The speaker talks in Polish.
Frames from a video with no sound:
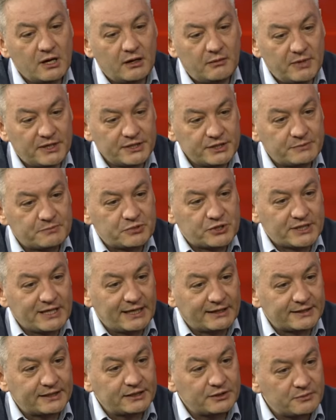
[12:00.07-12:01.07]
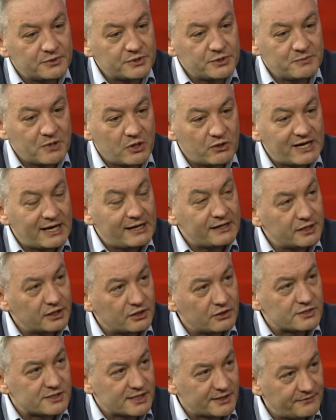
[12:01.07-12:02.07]
będzie przyjęta i to będzie miało realne
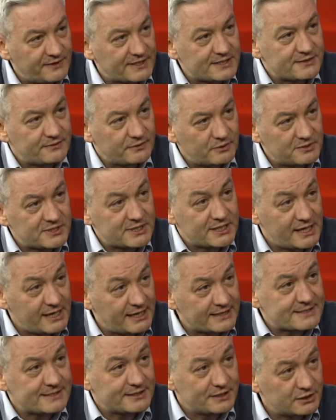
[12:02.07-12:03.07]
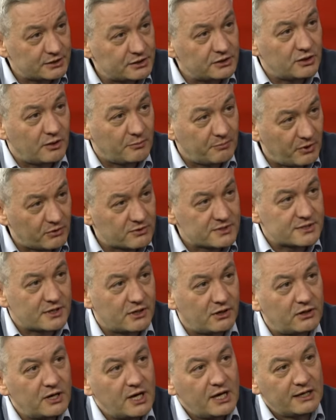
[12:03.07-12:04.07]
konsekwencje wobec relacji nie tylko
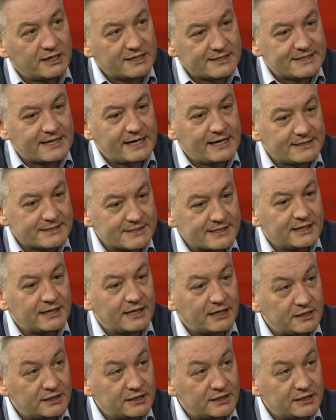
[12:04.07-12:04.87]
polsko-izraelskich,